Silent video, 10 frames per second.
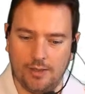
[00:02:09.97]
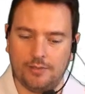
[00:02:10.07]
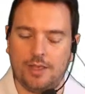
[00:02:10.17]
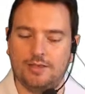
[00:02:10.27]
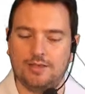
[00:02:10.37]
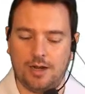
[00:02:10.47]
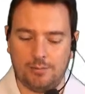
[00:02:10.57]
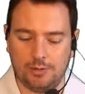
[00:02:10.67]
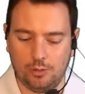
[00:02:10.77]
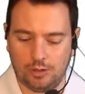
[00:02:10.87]
na,
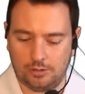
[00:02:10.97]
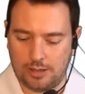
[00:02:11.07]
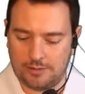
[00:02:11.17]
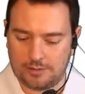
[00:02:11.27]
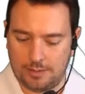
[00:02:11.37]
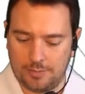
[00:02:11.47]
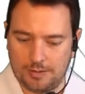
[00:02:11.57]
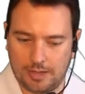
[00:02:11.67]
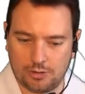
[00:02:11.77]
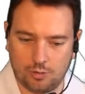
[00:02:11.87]
na
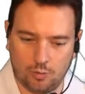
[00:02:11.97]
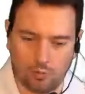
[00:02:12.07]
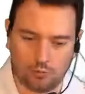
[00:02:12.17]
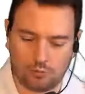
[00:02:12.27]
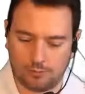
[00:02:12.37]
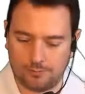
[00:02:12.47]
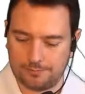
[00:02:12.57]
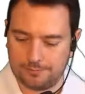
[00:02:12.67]
extremidade do outro.